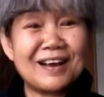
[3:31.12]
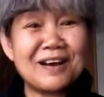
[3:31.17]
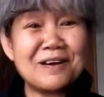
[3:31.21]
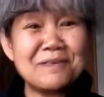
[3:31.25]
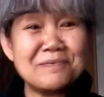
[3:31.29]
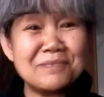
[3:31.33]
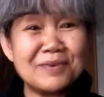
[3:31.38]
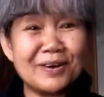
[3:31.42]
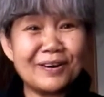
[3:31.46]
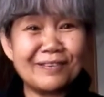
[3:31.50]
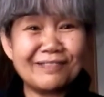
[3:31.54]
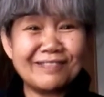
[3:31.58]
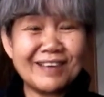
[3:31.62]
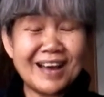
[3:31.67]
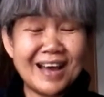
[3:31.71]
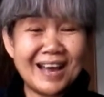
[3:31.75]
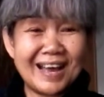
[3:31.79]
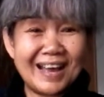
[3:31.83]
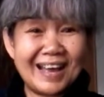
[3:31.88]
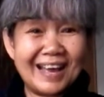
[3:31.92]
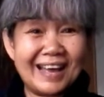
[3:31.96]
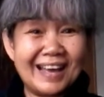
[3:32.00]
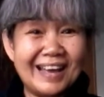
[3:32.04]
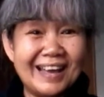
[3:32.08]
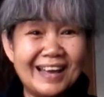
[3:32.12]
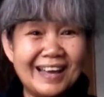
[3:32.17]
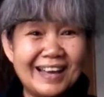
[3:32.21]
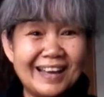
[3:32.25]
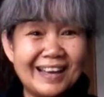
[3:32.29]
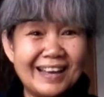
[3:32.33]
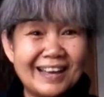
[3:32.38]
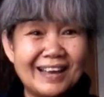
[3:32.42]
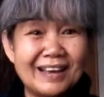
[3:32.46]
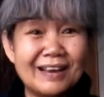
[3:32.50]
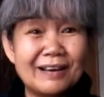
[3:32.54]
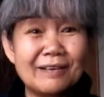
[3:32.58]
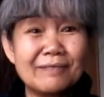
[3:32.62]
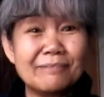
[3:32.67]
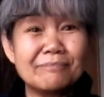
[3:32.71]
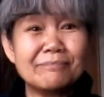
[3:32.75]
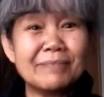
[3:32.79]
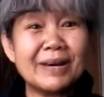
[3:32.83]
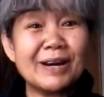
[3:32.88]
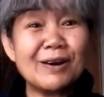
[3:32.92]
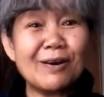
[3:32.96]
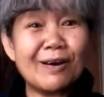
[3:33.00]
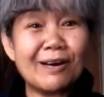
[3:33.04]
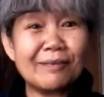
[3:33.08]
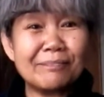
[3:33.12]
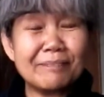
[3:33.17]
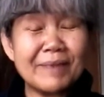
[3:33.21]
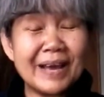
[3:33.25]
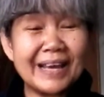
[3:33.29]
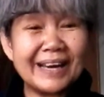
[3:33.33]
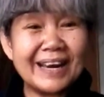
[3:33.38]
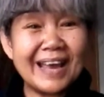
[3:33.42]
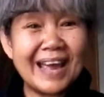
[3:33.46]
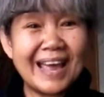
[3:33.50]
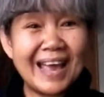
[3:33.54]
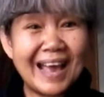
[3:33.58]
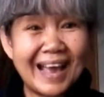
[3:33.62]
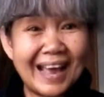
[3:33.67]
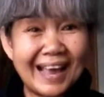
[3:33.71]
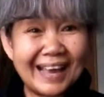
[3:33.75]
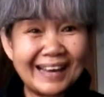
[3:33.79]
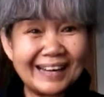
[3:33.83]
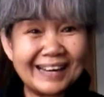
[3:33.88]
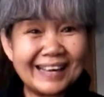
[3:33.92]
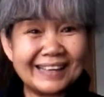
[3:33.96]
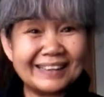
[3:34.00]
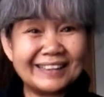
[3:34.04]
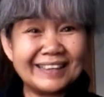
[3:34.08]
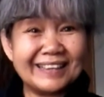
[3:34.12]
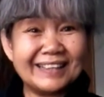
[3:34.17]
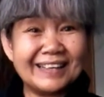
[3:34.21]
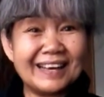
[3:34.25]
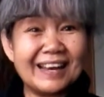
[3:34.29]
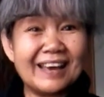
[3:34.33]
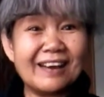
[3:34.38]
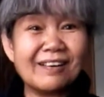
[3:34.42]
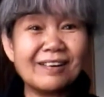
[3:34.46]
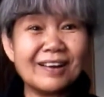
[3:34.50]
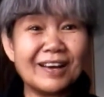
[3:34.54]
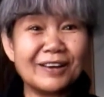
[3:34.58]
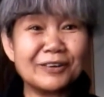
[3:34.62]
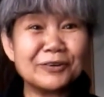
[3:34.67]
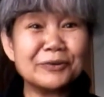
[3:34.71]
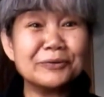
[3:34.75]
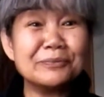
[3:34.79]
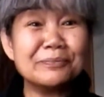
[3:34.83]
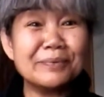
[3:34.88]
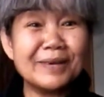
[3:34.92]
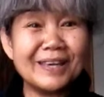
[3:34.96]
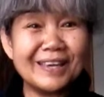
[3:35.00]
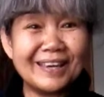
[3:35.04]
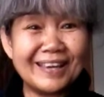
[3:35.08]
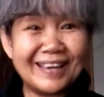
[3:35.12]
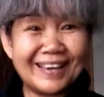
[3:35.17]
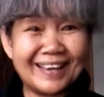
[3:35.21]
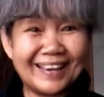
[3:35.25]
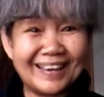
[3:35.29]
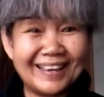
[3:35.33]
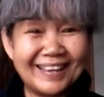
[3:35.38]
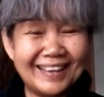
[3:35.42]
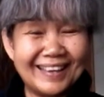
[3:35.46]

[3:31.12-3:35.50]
เขาบอกว่ามันออกไปได้ห้านาทีแล้วค่ะ คุณพี่